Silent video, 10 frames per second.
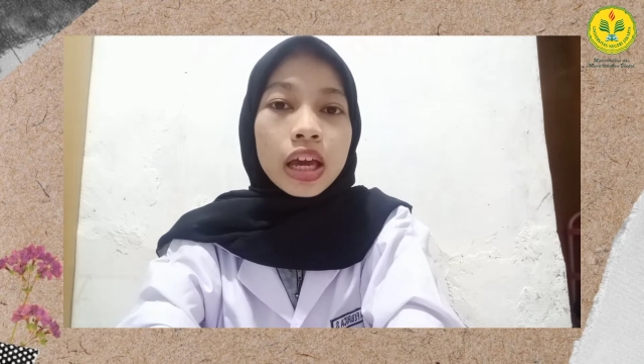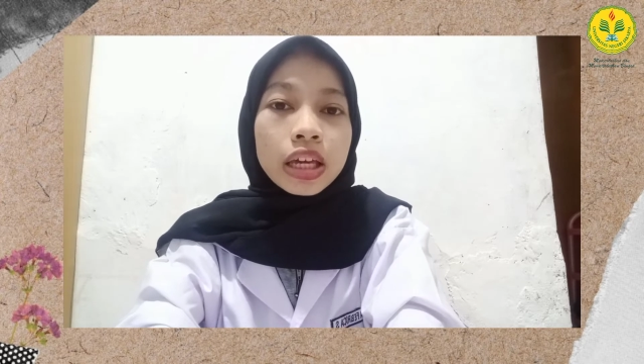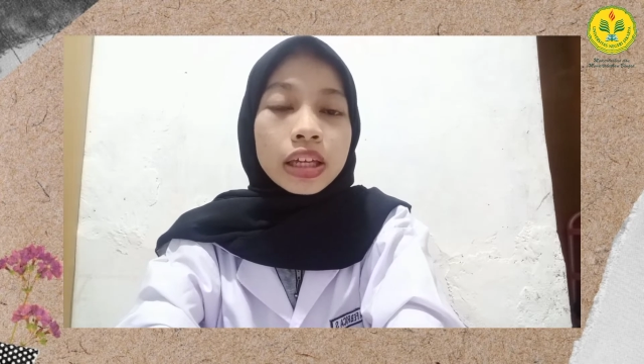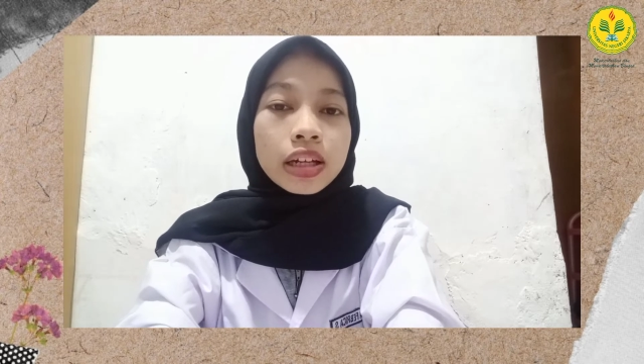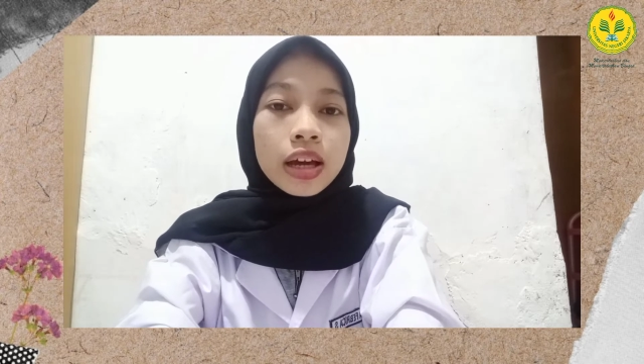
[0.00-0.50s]

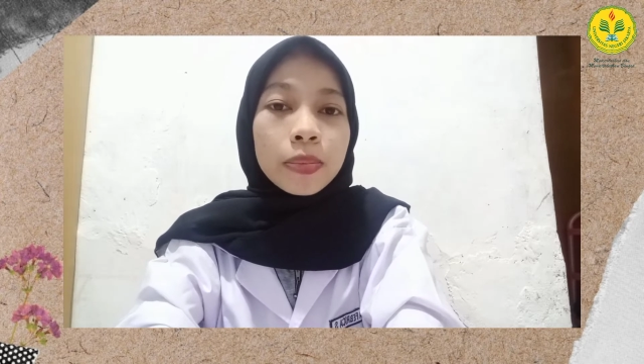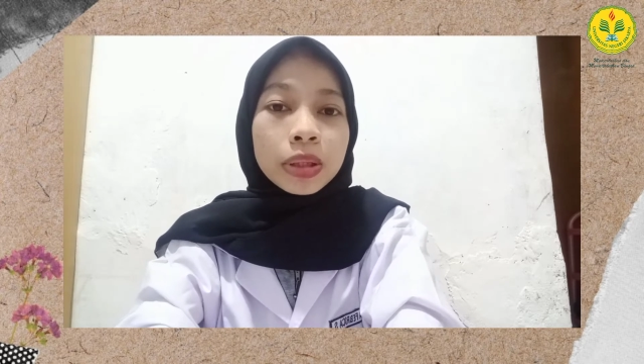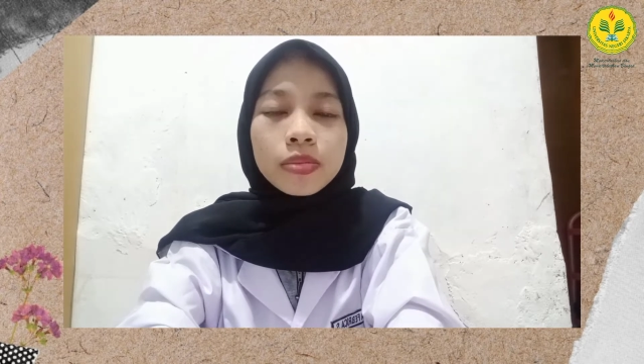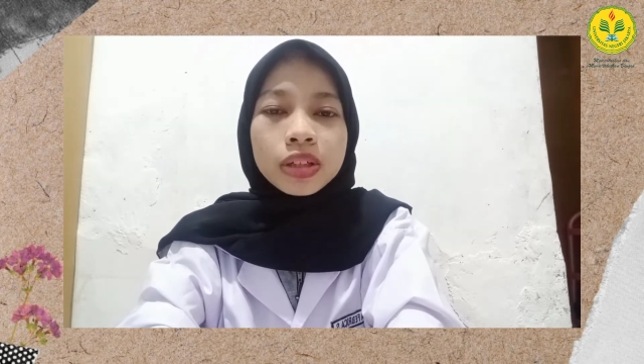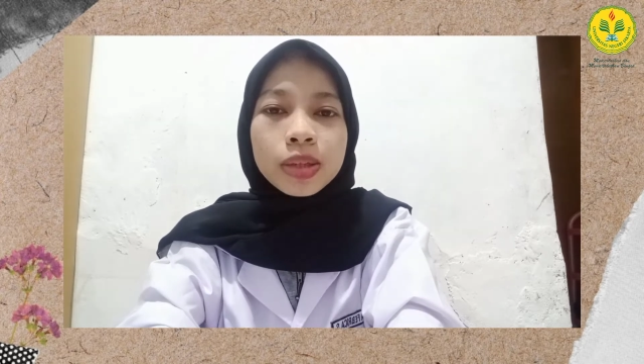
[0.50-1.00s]
yang dapat
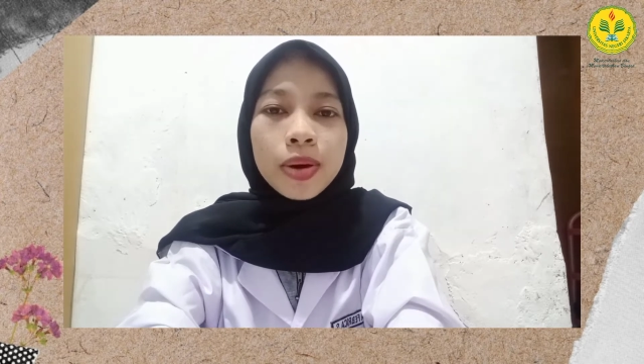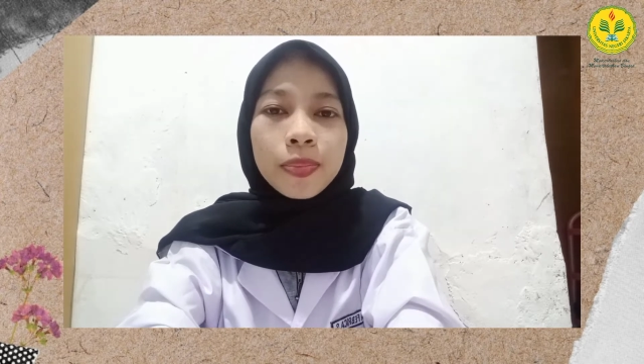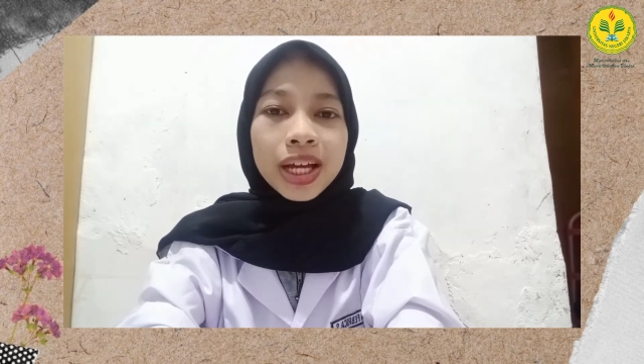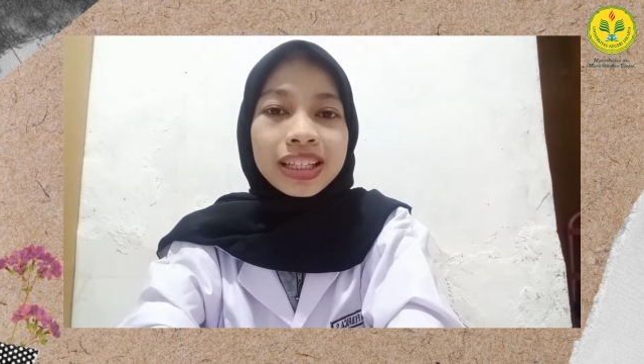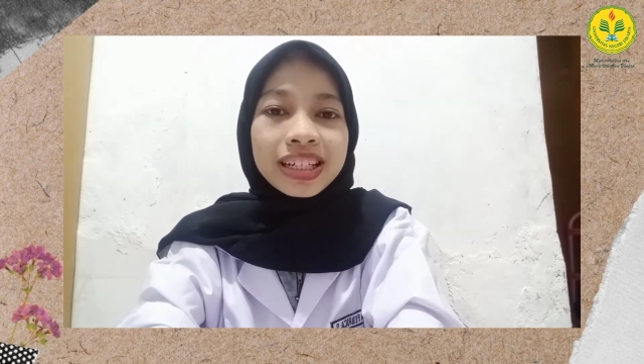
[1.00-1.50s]

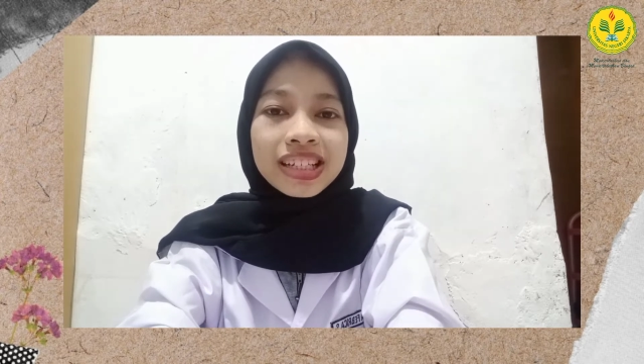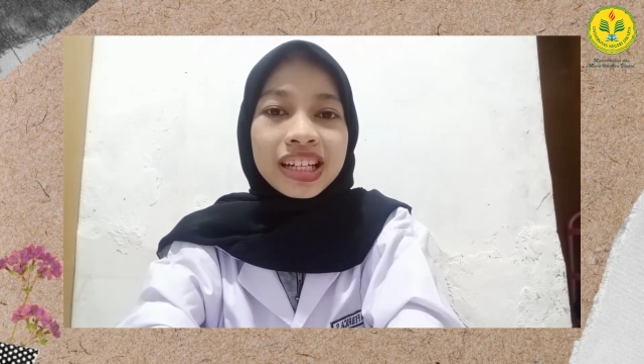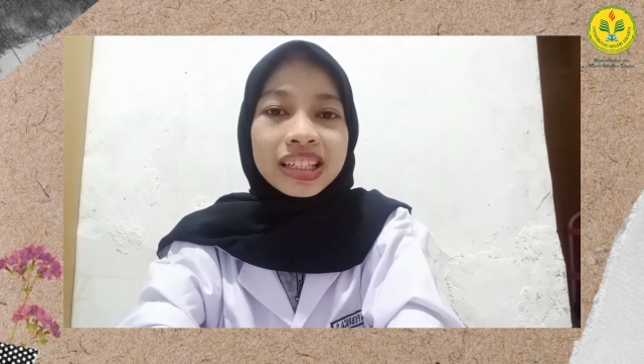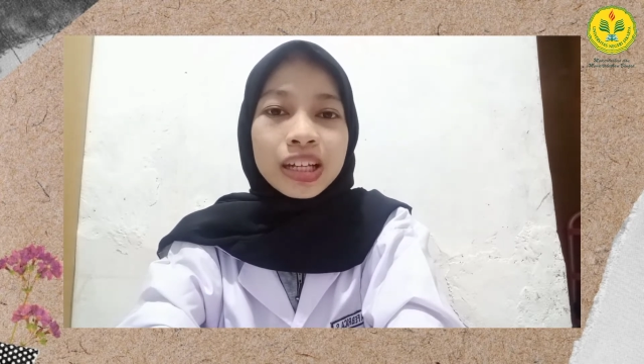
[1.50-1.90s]
menyebabkan terjadinya